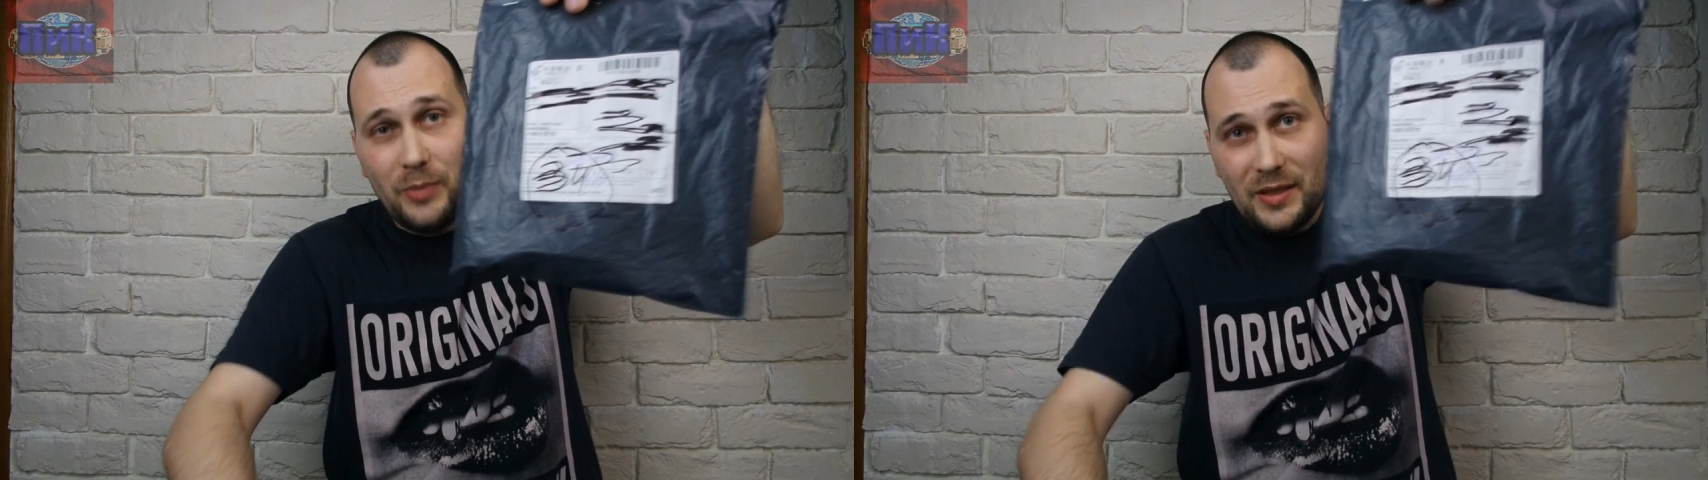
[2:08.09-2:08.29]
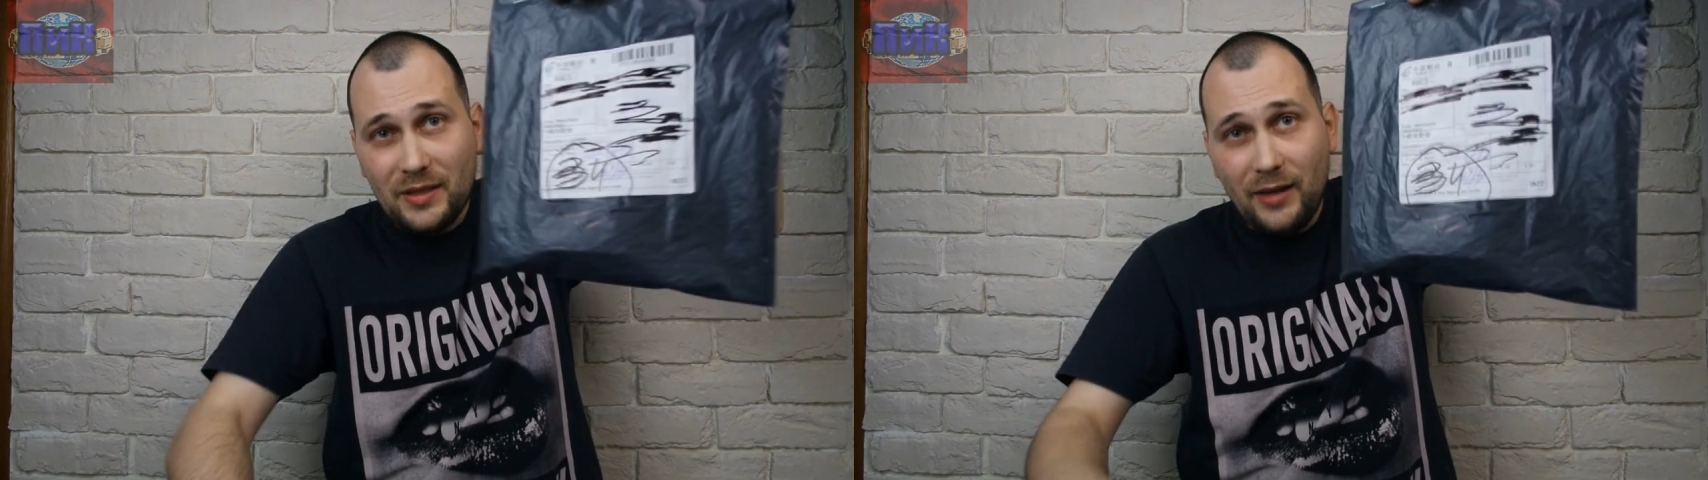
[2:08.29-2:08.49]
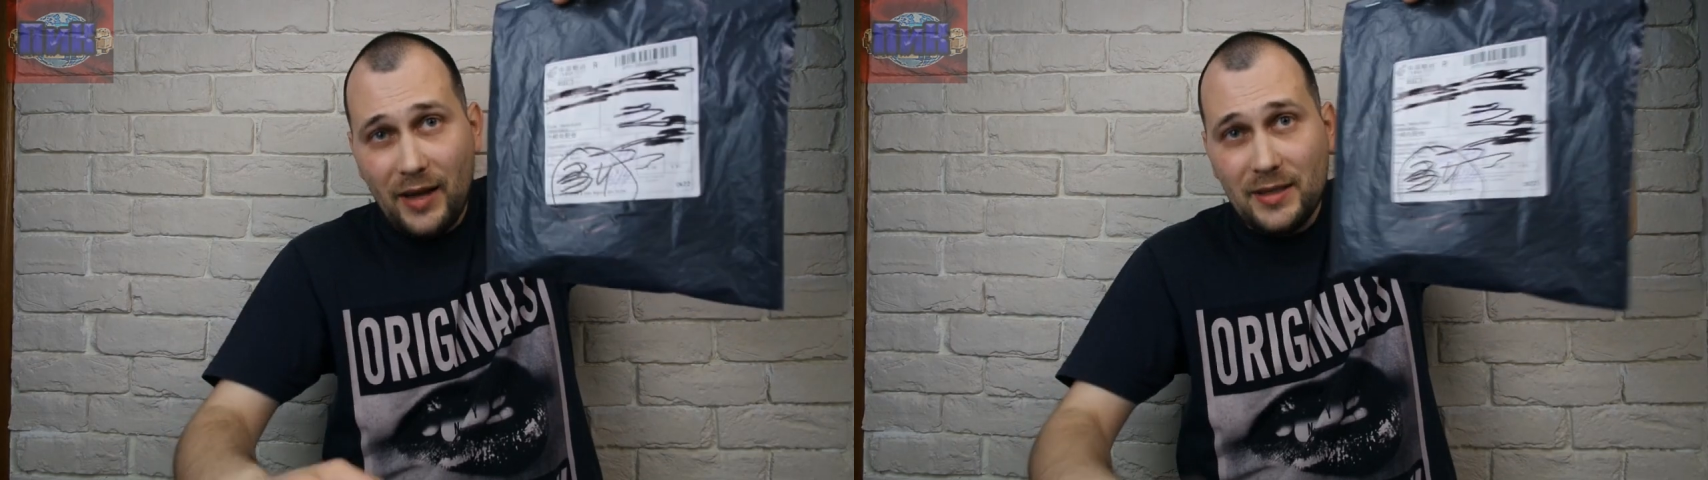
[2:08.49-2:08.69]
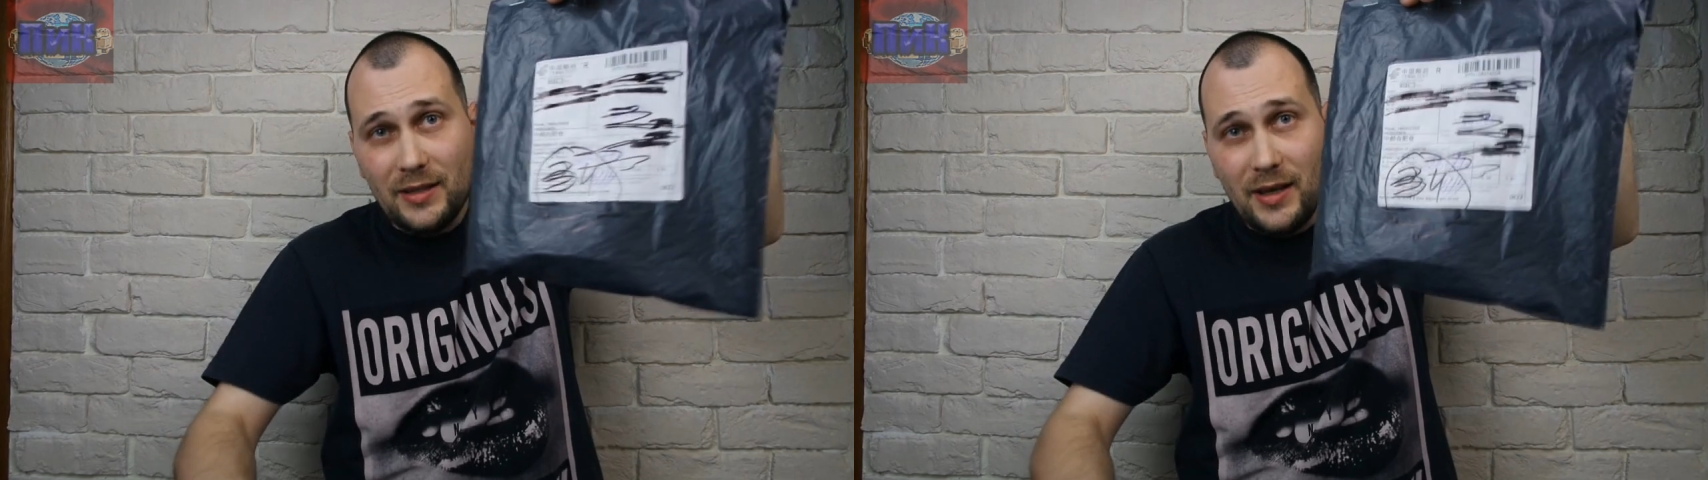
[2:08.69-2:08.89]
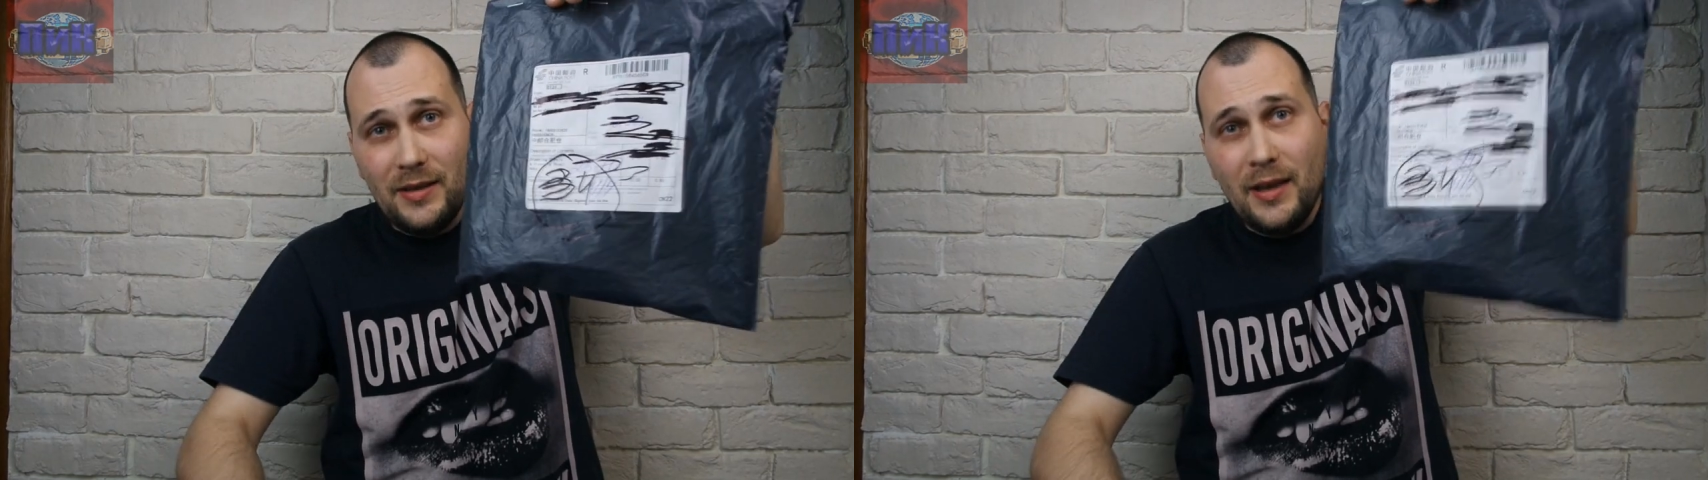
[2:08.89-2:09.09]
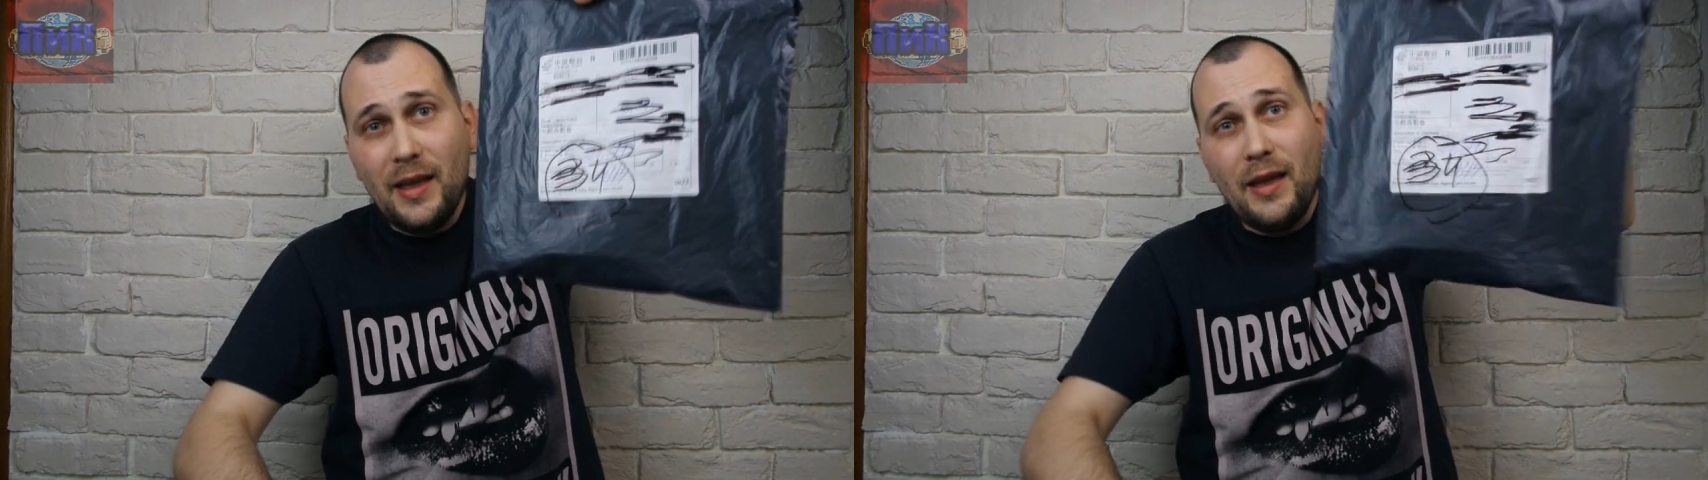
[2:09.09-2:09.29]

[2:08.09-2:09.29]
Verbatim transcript: представляете, да?